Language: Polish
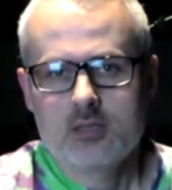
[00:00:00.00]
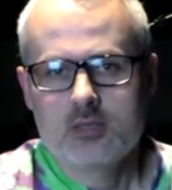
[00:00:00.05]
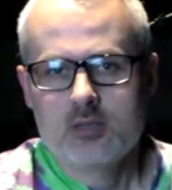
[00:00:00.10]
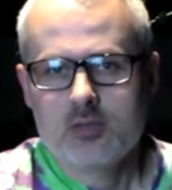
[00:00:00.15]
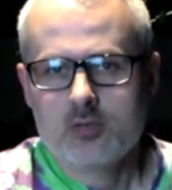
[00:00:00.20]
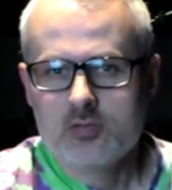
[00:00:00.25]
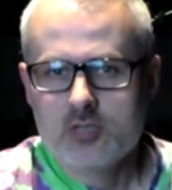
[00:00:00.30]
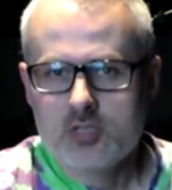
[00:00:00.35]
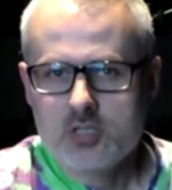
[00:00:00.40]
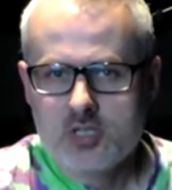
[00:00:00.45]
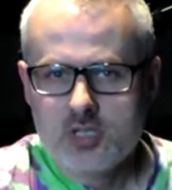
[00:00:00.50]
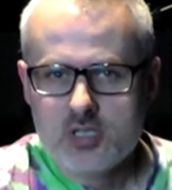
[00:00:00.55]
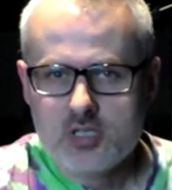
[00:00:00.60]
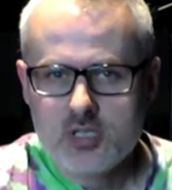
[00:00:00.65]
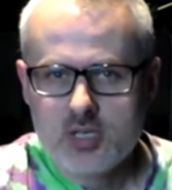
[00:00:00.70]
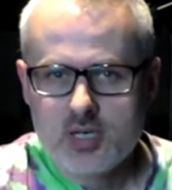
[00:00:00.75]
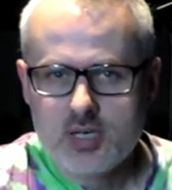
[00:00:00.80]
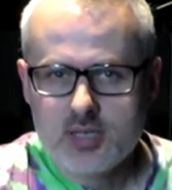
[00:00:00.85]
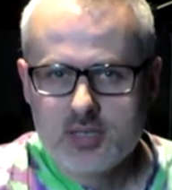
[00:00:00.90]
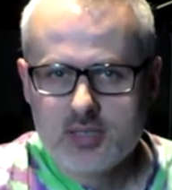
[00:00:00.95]
to
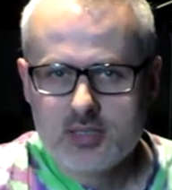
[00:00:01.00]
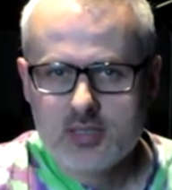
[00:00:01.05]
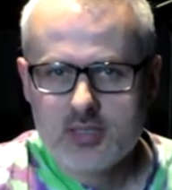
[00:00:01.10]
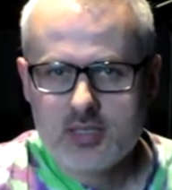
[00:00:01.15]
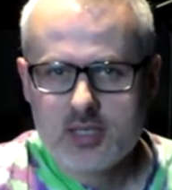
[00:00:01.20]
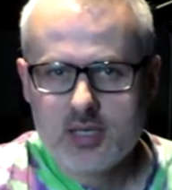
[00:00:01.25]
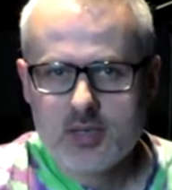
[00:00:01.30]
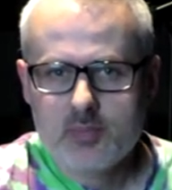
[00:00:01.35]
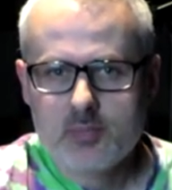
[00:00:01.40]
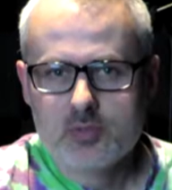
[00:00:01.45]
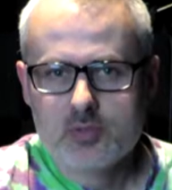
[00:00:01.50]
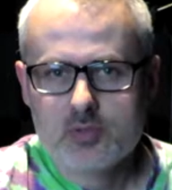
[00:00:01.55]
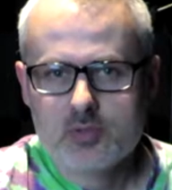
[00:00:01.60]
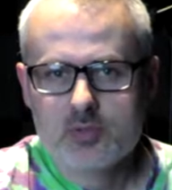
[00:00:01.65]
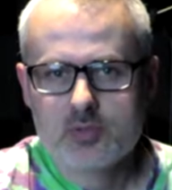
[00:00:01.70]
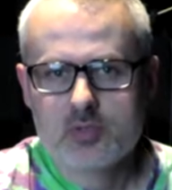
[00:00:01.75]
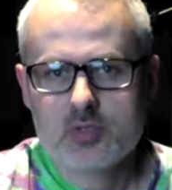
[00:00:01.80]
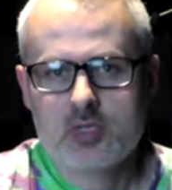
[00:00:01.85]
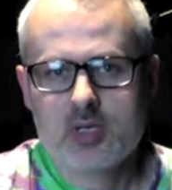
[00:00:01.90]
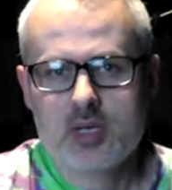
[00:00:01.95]
dzisiejsza lekcja
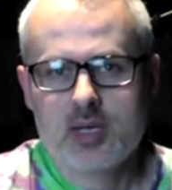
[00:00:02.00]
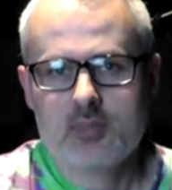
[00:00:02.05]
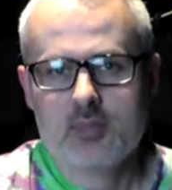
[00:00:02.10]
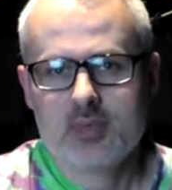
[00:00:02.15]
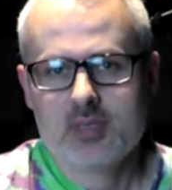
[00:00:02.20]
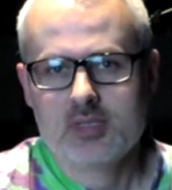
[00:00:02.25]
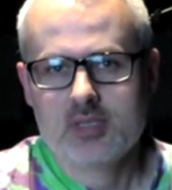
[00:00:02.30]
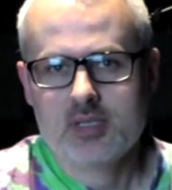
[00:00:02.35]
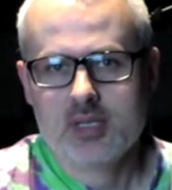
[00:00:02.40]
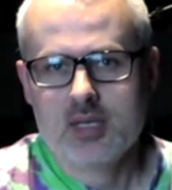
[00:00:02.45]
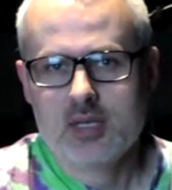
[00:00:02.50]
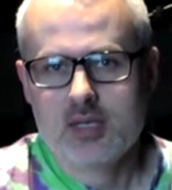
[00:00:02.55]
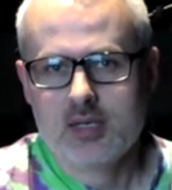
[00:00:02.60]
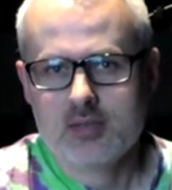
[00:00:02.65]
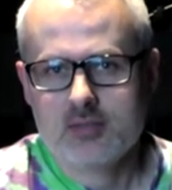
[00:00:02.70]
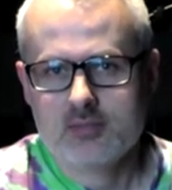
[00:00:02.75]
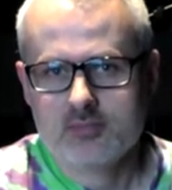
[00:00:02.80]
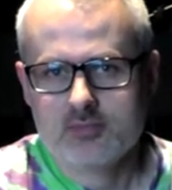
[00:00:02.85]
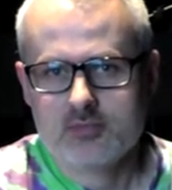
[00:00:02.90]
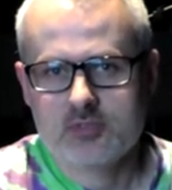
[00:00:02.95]
posłuży nam za
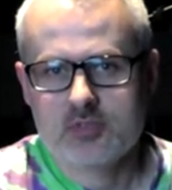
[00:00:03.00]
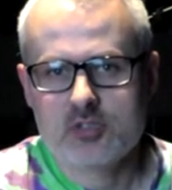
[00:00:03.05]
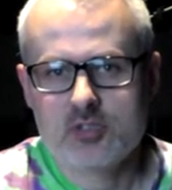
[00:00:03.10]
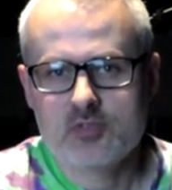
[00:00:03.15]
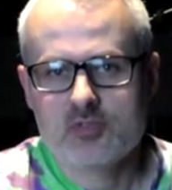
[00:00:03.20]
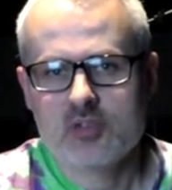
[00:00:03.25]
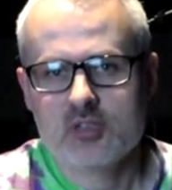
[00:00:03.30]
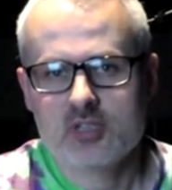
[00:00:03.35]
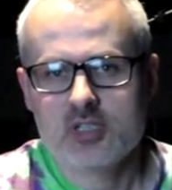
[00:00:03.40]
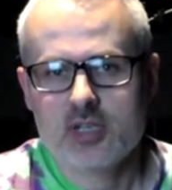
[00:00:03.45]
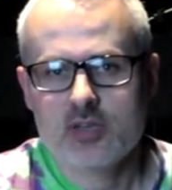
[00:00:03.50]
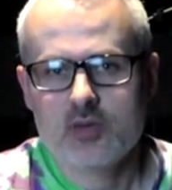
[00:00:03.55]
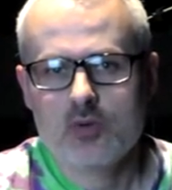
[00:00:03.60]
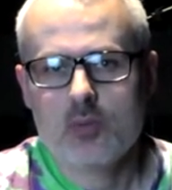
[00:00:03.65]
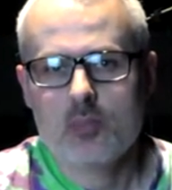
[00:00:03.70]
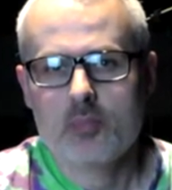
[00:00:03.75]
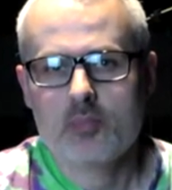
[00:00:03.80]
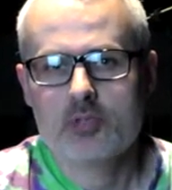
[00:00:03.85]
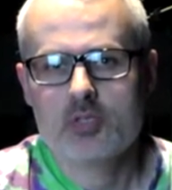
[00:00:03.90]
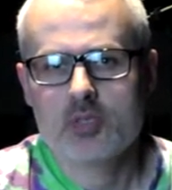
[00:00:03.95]
coś w rodzaju
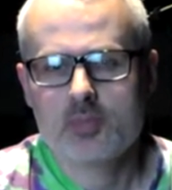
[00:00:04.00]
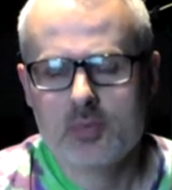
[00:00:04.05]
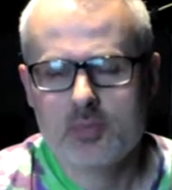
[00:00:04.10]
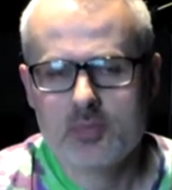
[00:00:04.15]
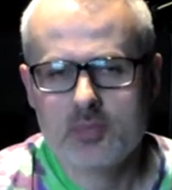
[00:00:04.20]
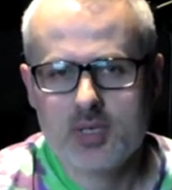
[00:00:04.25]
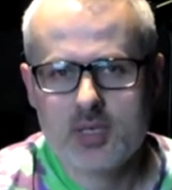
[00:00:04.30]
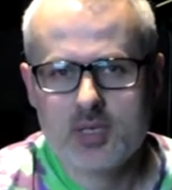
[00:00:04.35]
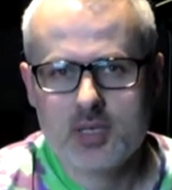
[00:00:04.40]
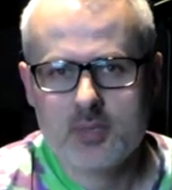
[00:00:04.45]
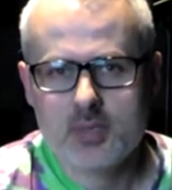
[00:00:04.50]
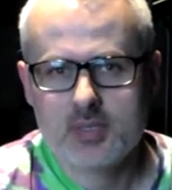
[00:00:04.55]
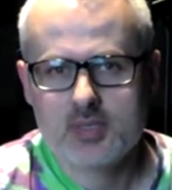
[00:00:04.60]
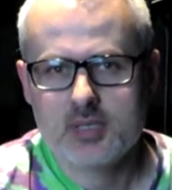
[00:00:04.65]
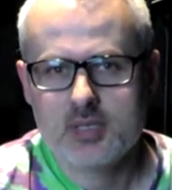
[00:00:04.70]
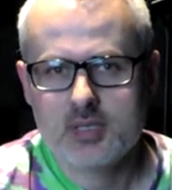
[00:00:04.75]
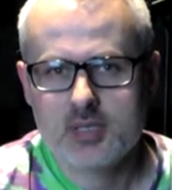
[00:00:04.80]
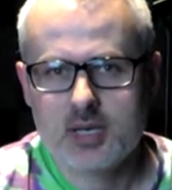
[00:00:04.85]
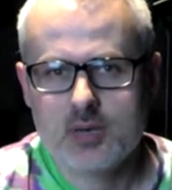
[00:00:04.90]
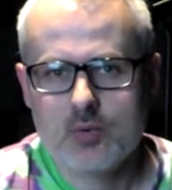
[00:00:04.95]
przypomnienia
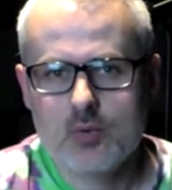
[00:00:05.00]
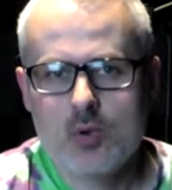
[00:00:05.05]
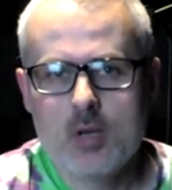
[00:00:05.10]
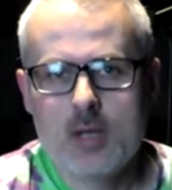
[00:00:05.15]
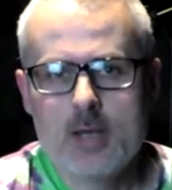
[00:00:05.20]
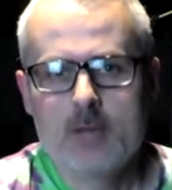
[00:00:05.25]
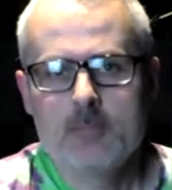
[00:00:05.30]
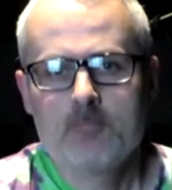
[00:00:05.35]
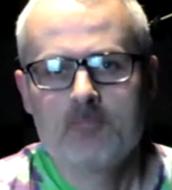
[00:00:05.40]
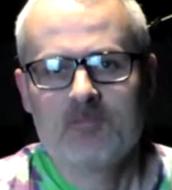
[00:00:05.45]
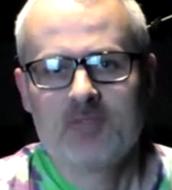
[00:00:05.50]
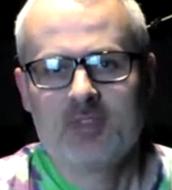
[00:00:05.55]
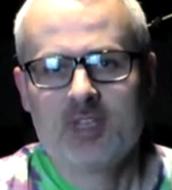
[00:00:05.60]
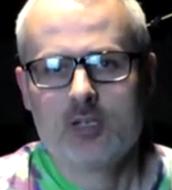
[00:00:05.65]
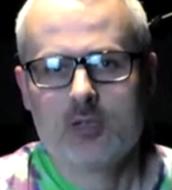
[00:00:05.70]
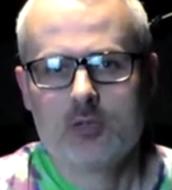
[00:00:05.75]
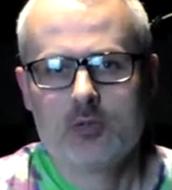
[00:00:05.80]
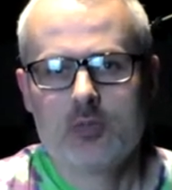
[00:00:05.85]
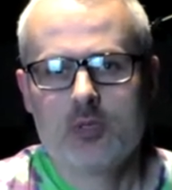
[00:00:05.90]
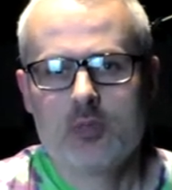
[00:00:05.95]
materiału,
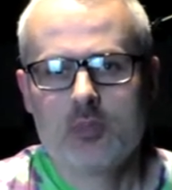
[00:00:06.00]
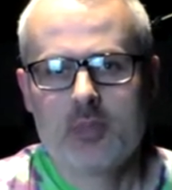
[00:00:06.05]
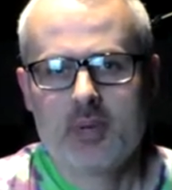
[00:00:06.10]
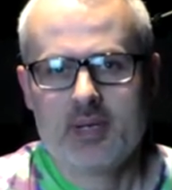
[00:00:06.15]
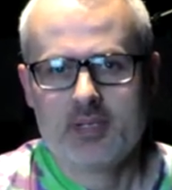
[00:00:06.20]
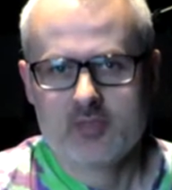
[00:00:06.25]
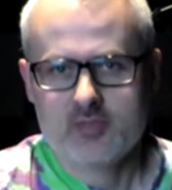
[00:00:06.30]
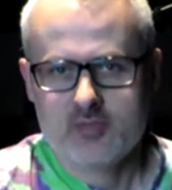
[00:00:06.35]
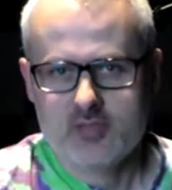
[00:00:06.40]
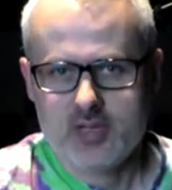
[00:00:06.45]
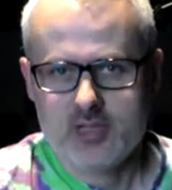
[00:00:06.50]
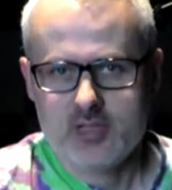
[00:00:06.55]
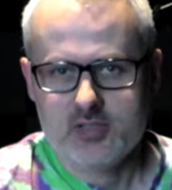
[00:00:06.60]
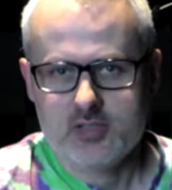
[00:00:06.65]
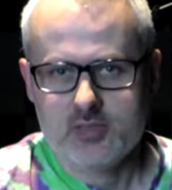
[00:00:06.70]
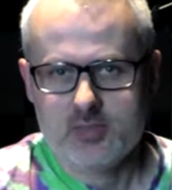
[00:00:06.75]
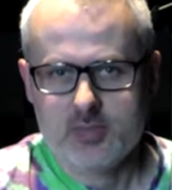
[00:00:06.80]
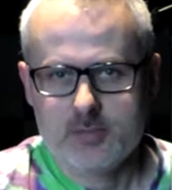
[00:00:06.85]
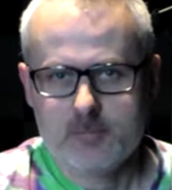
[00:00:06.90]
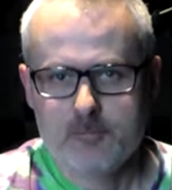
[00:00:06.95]
na którym
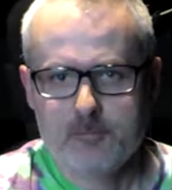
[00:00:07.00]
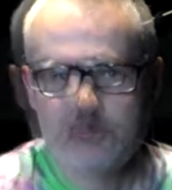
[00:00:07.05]
pracowaliśmy.